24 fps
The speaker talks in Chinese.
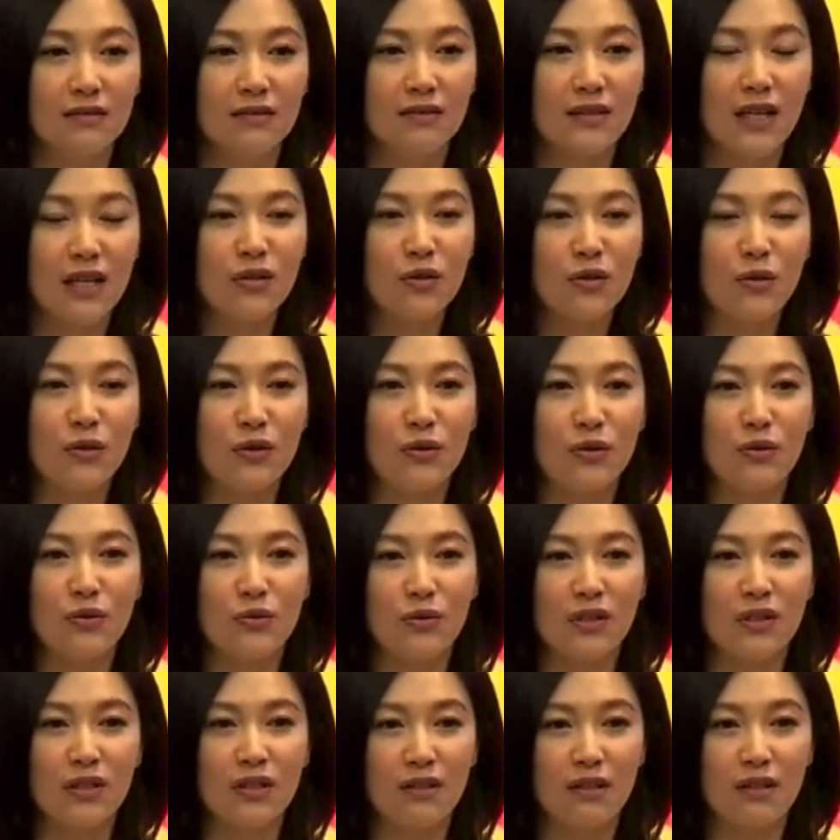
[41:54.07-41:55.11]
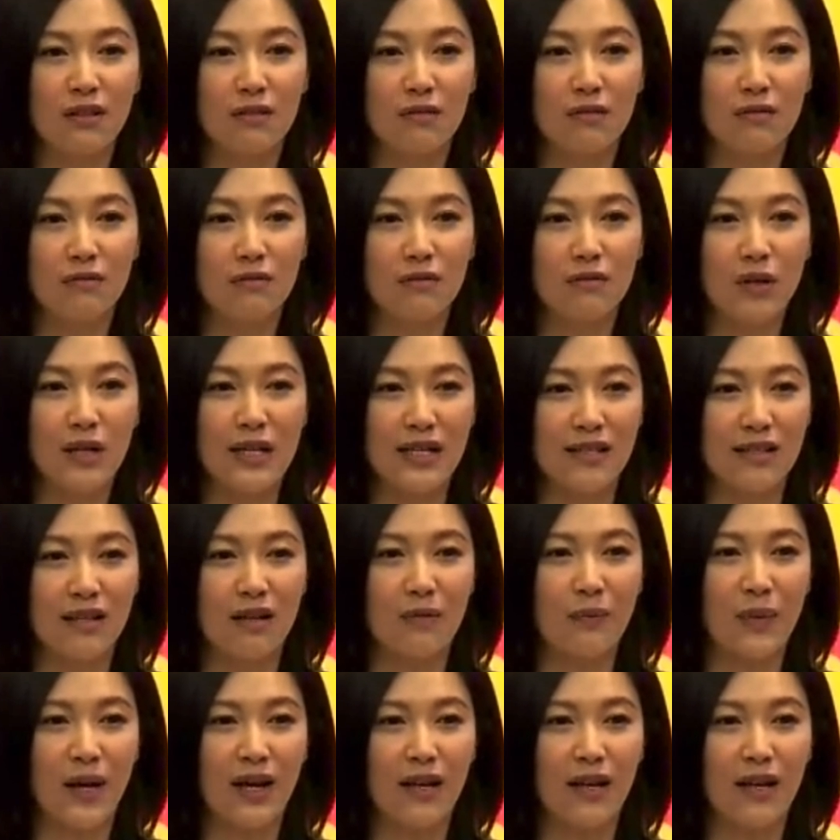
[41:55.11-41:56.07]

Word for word: 但是我就觉得我很想